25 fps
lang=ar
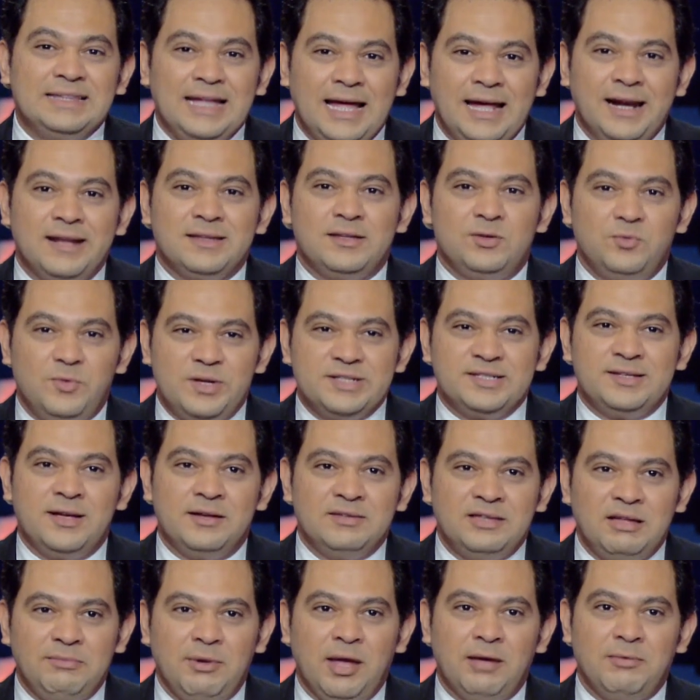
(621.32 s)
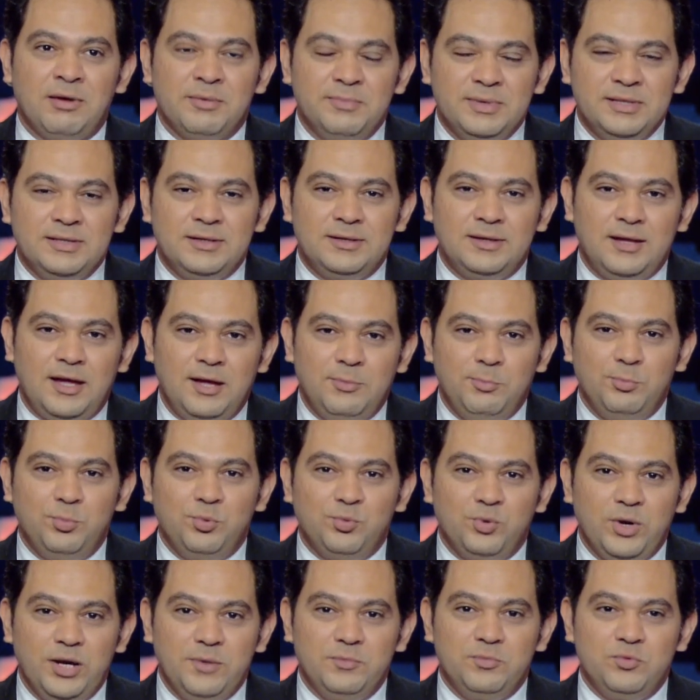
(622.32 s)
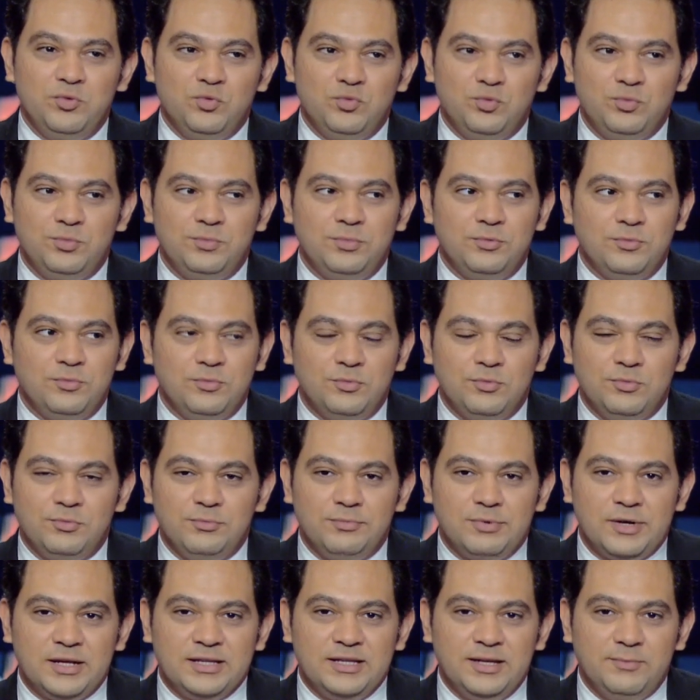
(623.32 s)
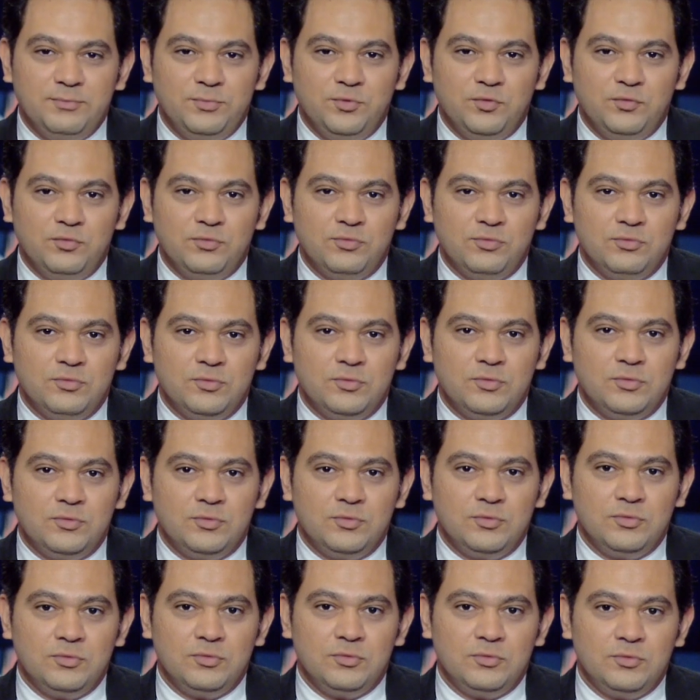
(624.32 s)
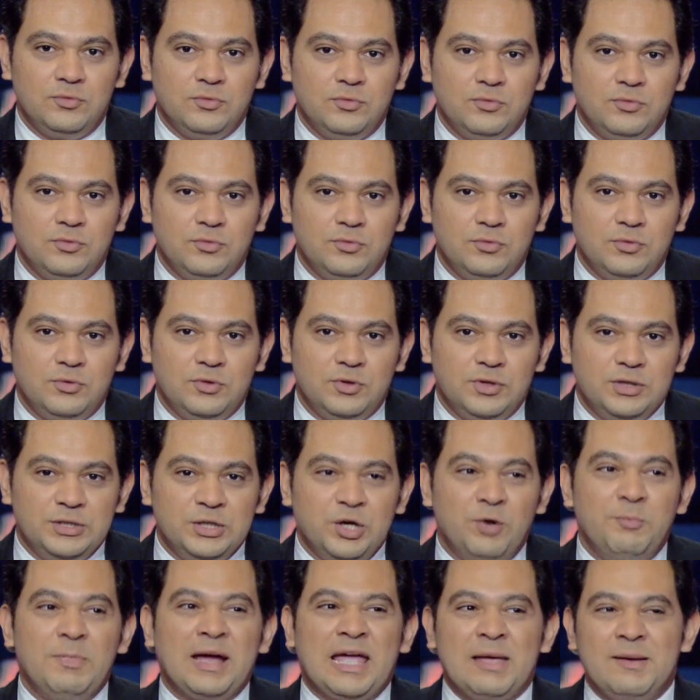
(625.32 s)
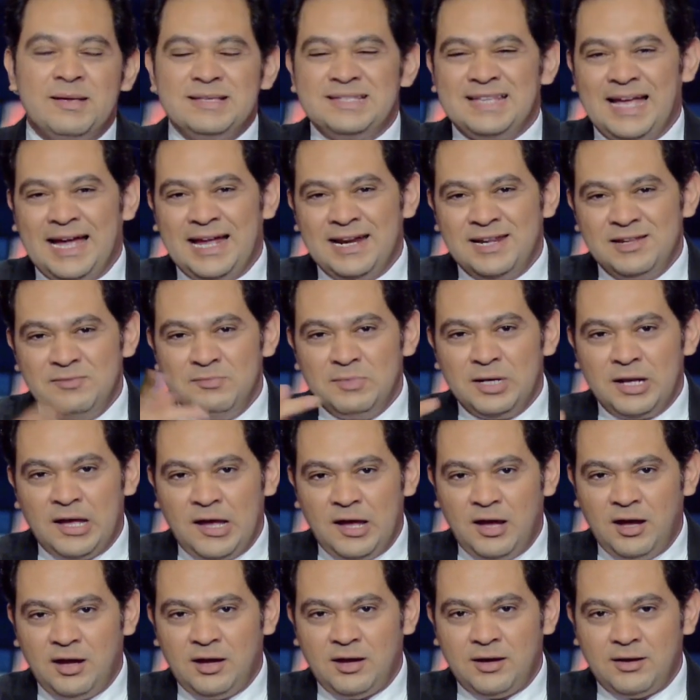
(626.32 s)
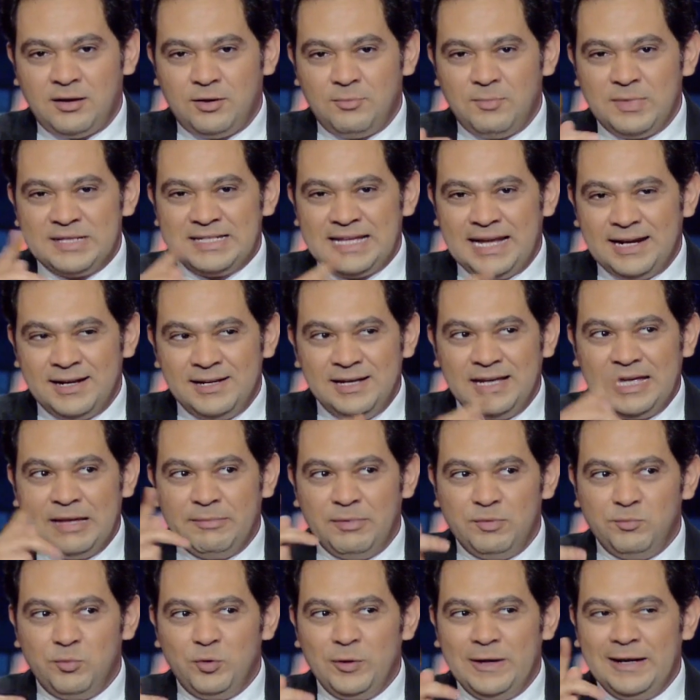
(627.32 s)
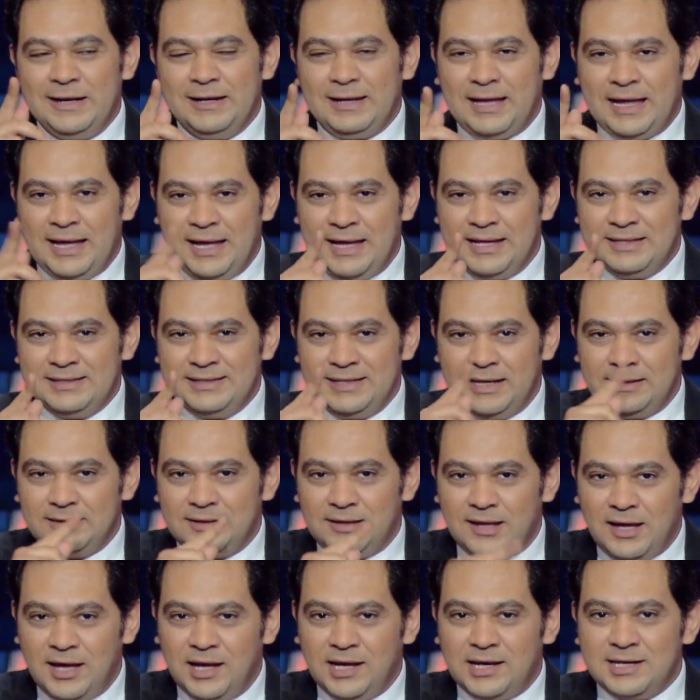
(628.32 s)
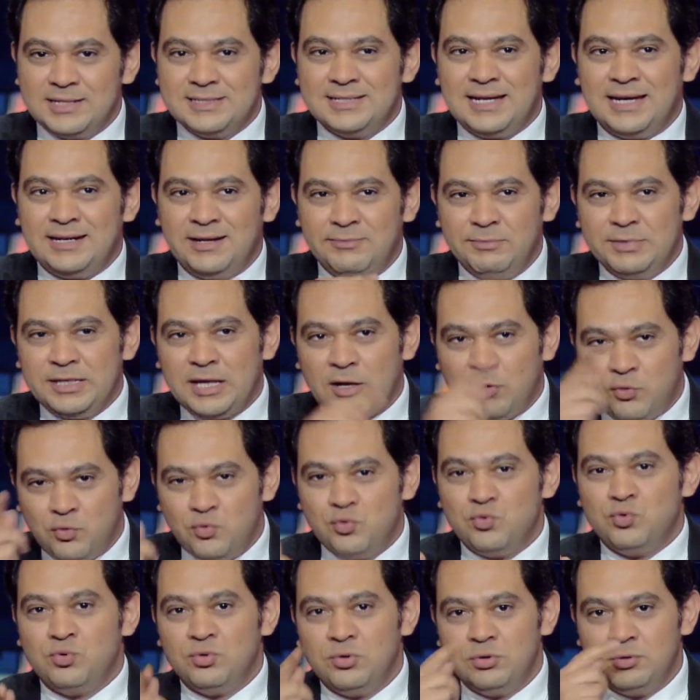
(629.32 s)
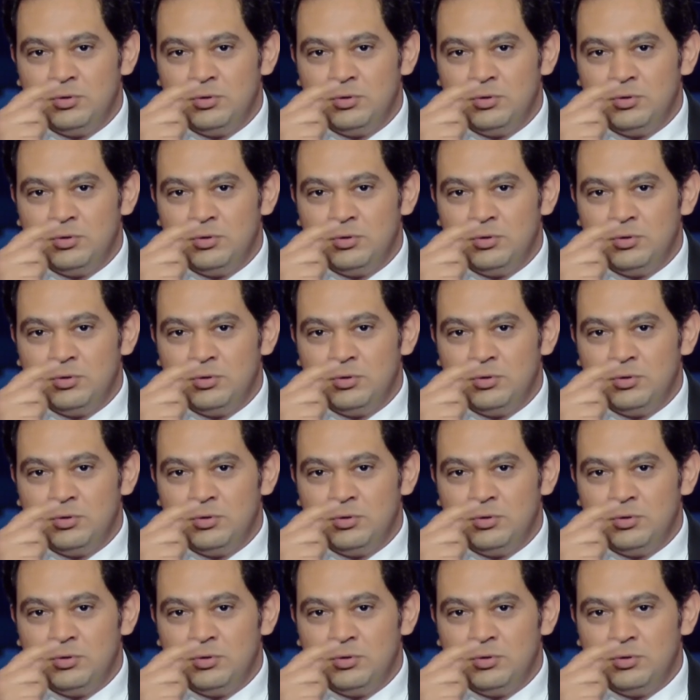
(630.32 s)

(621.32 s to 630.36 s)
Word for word: عرض الوساطه بقى ما بين الاب وابنه ومرات ابنه؟ آه، ده هم كمان زعلانين من الاخ هم زعلانين كمان من ايه العهد يعني الاخ زعلان من اخوه